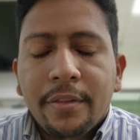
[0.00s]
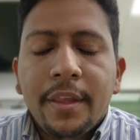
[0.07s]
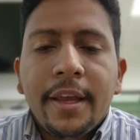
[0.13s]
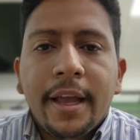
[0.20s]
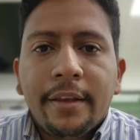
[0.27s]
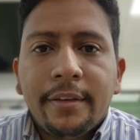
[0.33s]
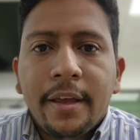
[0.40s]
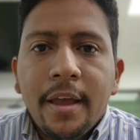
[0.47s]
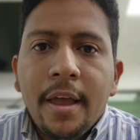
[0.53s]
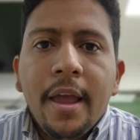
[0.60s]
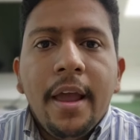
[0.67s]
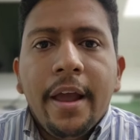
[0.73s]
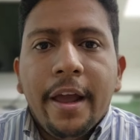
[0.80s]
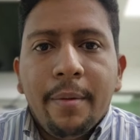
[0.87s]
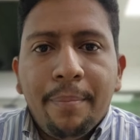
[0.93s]
Dígase
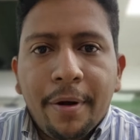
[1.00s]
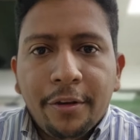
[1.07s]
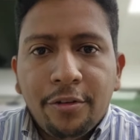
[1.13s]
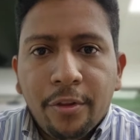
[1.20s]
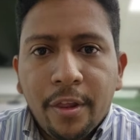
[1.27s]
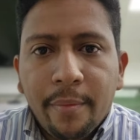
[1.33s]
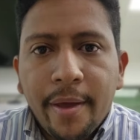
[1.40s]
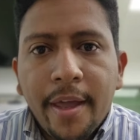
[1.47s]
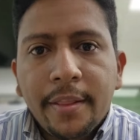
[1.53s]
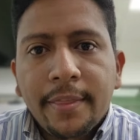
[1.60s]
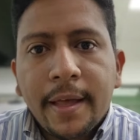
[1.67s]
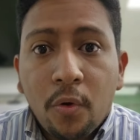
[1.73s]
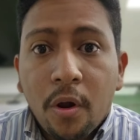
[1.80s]
el precio de venta,